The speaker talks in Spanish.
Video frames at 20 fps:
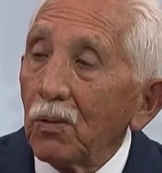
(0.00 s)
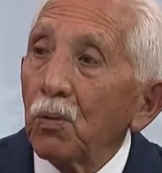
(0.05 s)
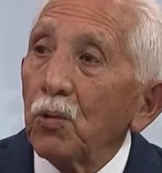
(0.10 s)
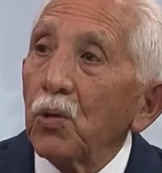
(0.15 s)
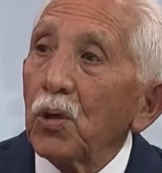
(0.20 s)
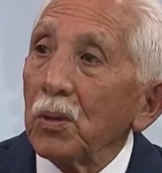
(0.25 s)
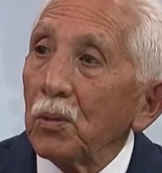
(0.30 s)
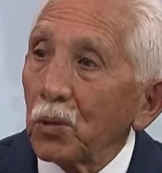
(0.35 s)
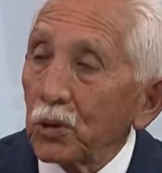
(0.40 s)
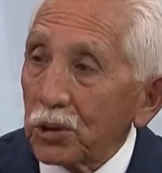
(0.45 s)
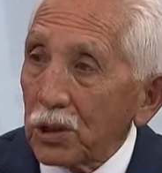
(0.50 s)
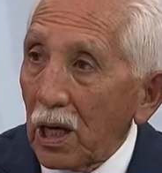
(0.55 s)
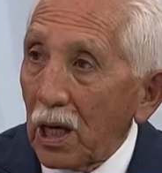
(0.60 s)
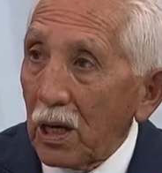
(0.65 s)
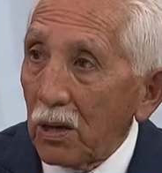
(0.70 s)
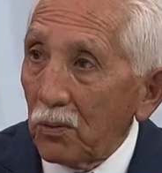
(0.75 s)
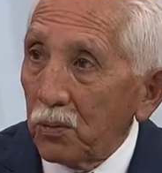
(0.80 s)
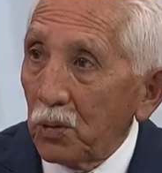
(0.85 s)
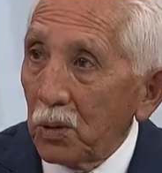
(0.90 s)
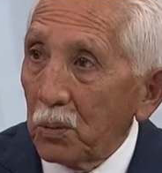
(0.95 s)
fuimos,
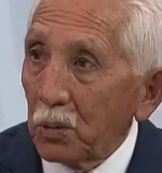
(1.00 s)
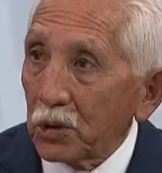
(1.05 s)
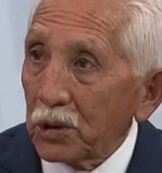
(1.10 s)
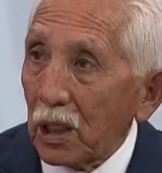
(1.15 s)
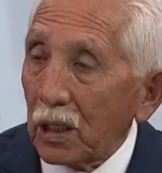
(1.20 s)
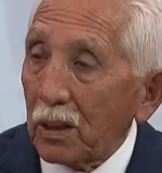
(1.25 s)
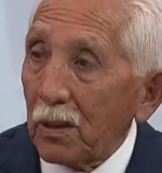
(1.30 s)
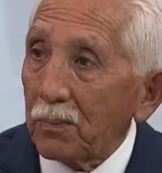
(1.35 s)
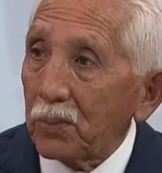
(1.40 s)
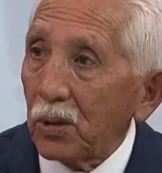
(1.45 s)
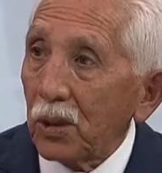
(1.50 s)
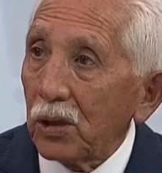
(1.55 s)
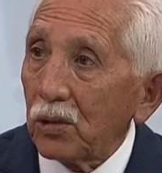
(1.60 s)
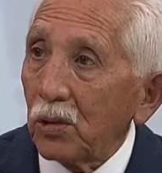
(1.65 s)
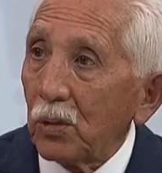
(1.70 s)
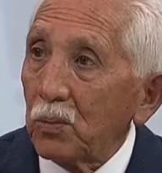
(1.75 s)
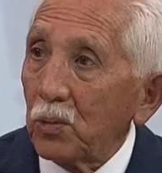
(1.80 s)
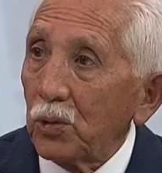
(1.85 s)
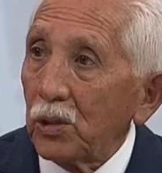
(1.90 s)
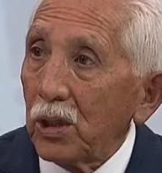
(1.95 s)
fuimos al
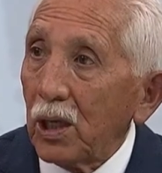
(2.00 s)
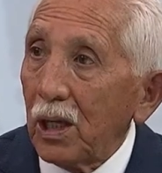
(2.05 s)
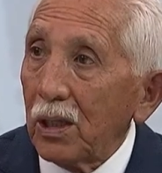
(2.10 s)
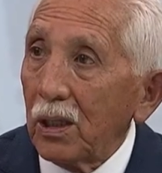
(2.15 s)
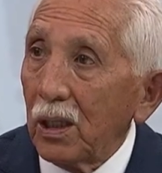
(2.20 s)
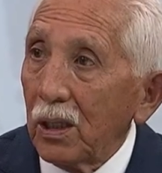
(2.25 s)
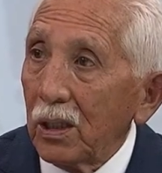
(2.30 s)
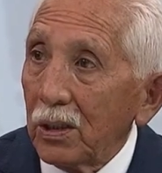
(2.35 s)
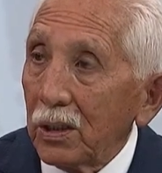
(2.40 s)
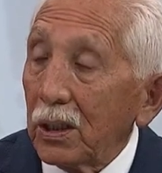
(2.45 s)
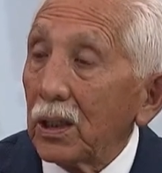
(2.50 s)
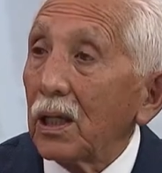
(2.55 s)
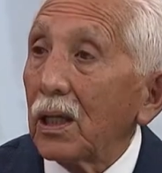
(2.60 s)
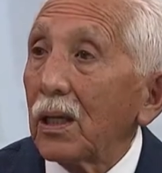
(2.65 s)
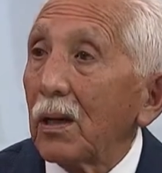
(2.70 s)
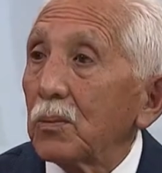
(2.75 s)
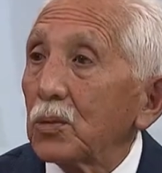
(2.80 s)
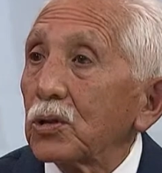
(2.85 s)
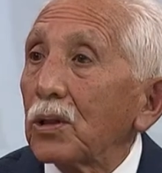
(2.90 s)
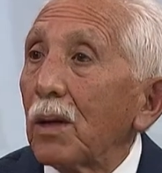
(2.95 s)
Campeonato Mundial y
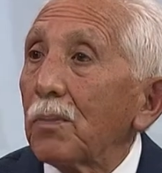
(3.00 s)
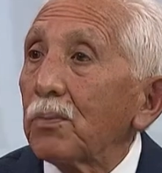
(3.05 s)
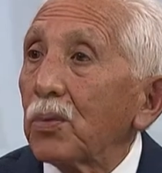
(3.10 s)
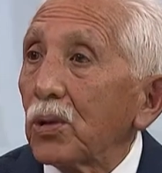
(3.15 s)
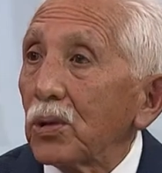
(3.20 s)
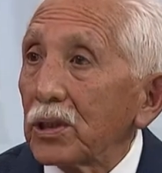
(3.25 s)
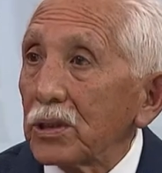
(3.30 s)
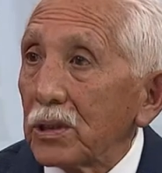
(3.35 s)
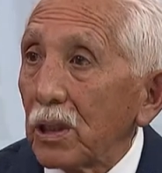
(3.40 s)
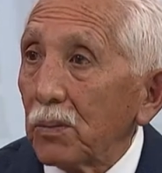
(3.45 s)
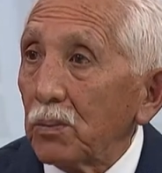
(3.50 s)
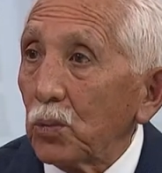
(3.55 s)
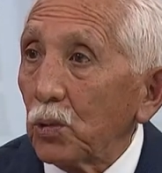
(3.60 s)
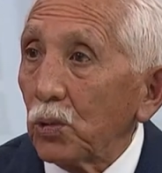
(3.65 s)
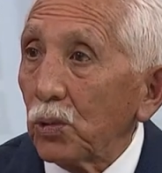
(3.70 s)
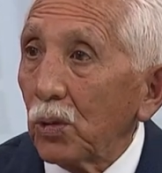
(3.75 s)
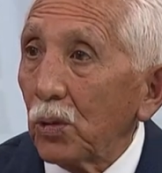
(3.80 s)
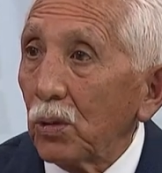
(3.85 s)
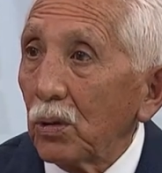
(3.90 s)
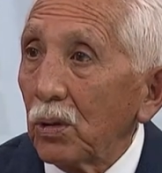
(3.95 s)
quedamos campeones del
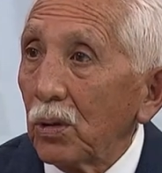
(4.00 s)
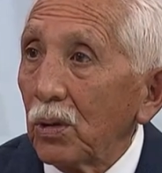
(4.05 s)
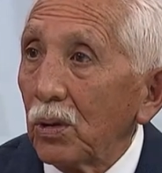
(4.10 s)
mundo.